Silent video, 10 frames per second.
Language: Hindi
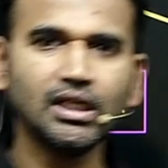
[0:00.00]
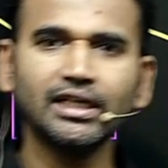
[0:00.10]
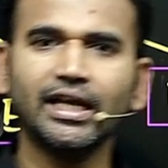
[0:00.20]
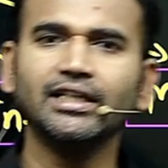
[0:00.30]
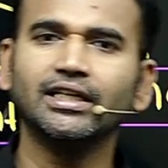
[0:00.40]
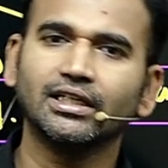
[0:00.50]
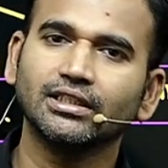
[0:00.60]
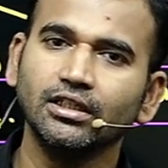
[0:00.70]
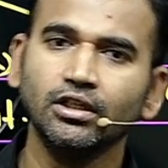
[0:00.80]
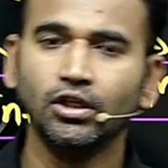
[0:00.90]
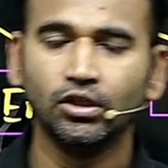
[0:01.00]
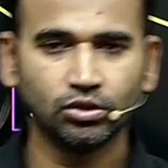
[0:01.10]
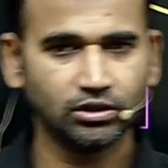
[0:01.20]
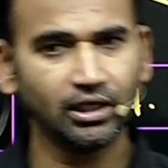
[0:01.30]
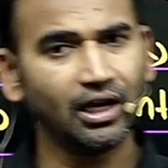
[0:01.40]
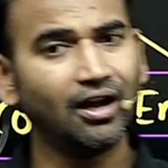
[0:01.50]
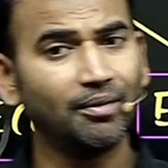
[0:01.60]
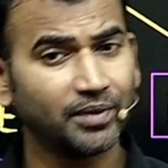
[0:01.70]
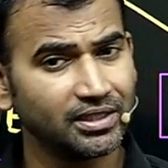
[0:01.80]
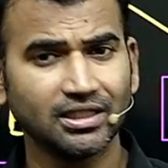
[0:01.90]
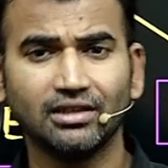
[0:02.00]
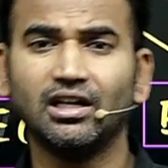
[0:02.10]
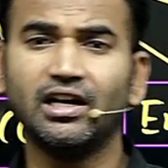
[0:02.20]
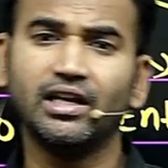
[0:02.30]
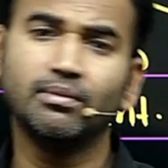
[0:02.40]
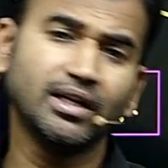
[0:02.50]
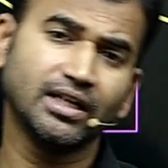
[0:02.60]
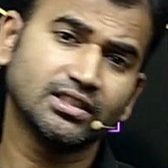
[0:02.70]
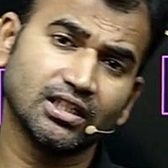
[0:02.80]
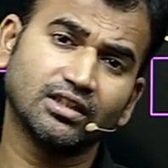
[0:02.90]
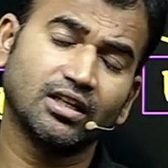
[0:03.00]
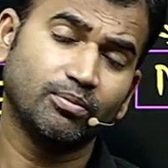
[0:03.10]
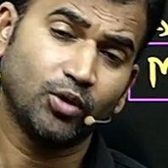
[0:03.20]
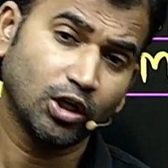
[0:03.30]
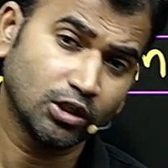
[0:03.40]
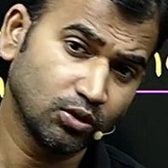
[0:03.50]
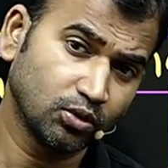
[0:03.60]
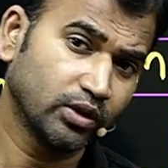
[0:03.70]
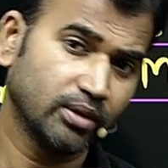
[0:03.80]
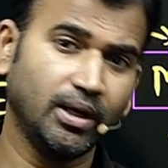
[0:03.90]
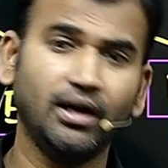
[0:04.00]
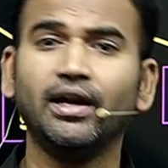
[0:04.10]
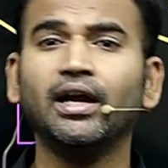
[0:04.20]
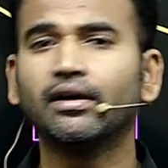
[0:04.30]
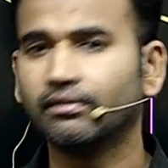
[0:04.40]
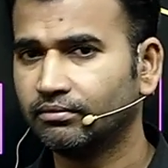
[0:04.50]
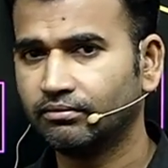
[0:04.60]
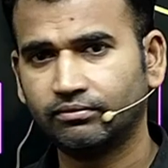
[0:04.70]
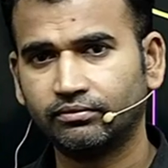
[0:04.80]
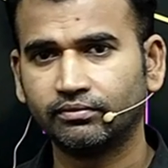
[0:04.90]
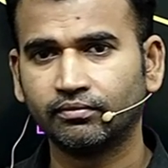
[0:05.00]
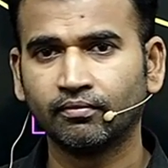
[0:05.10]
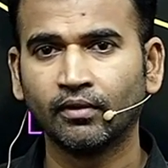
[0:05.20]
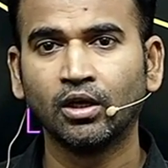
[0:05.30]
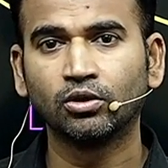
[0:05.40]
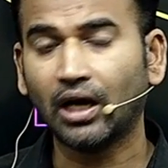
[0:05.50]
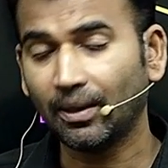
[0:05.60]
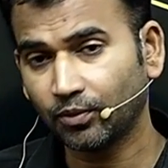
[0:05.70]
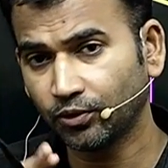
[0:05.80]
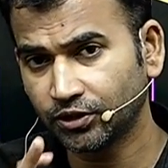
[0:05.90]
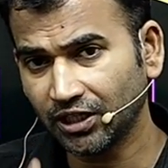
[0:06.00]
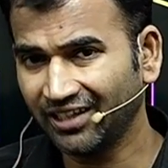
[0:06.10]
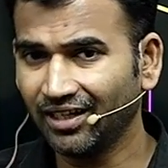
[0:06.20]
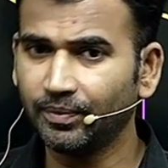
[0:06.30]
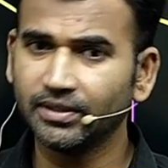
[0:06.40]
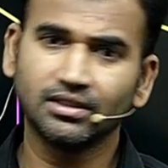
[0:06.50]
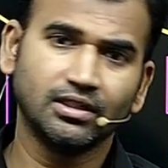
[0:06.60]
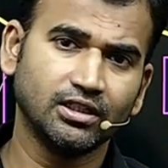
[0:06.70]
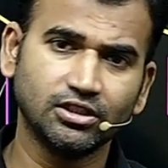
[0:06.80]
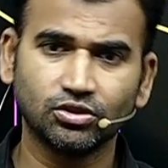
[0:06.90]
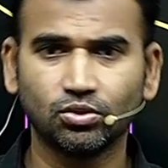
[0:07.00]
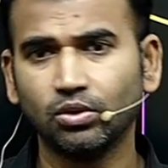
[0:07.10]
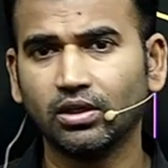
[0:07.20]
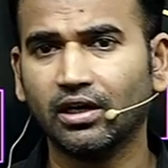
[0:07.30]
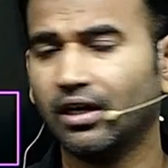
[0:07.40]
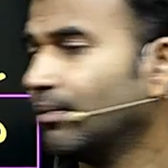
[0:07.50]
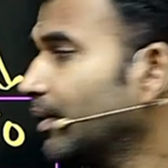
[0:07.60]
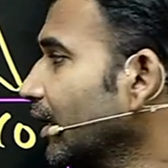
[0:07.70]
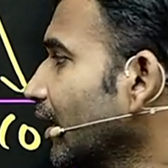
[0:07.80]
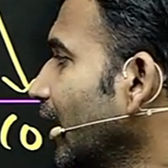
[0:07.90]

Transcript: क्या दिक्कत है तो सर आपके सत्तर नहीं बन रहे सत्तर बहुत लोगों के बन रहे हैं तो आपको ज़्यादा परसेंटेज स्कोर करना पड़ेगा